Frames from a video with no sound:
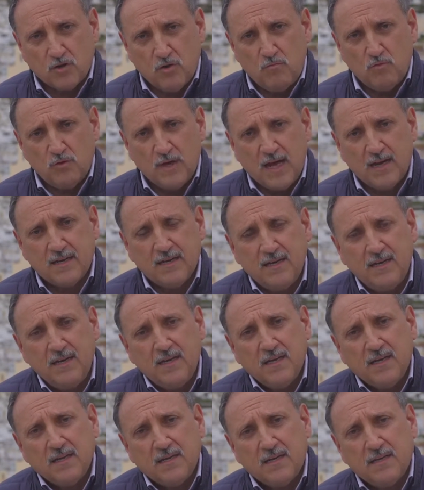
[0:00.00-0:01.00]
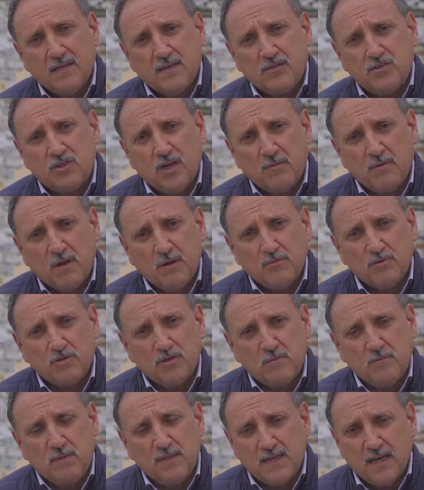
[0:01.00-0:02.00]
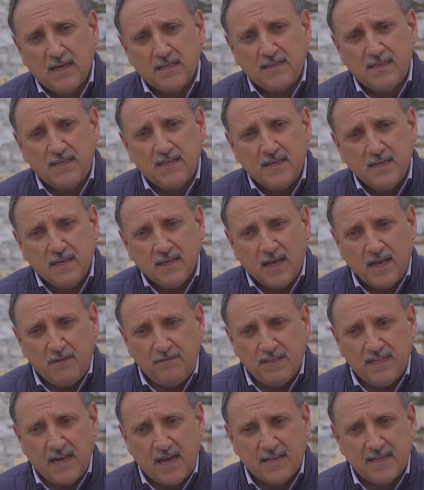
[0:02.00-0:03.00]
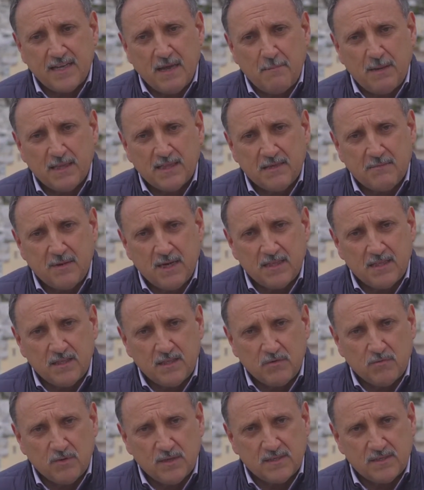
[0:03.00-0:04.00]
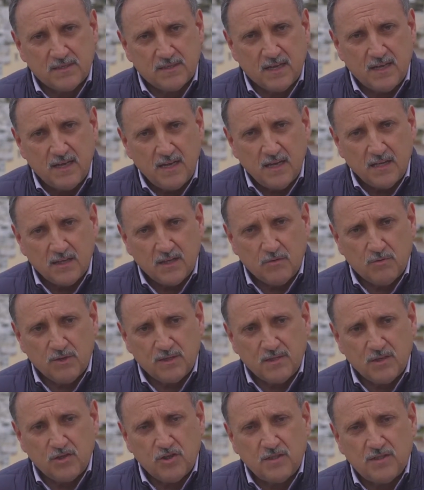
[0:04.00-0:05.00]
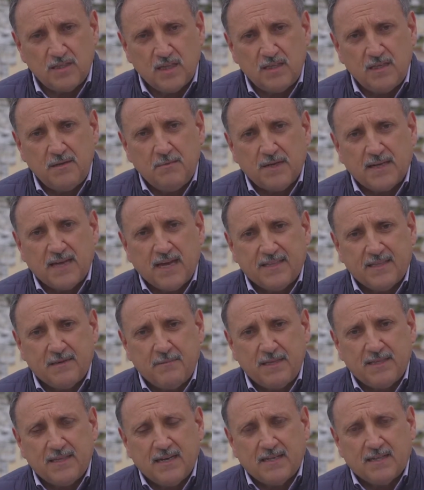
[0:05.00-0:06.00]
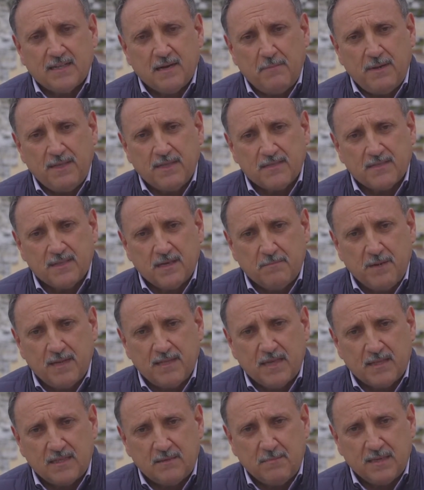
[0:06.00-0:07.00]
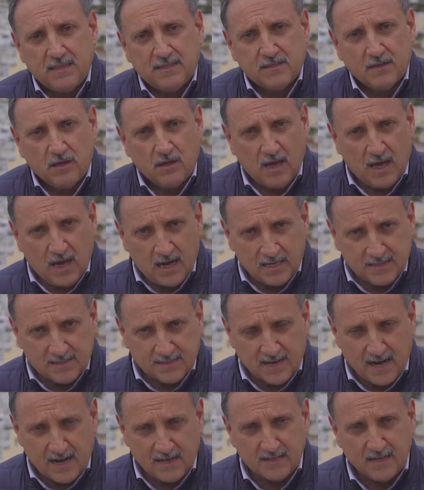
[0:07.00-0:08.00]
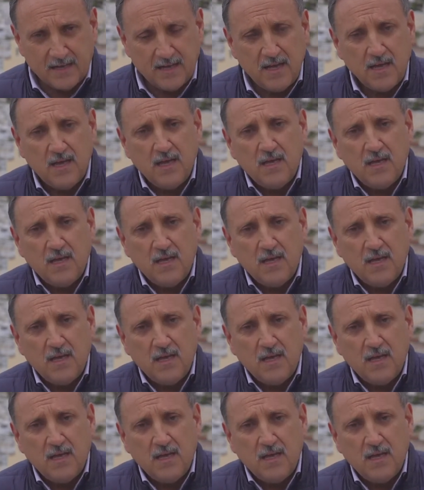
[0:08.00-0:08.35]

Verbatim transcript: comunale eh, diciamo, la possibilità di evitare gli abbattimenti di, queste, di questi cittadini perché altrimenti letteralmente sarebbero andati in mezzo alla strada.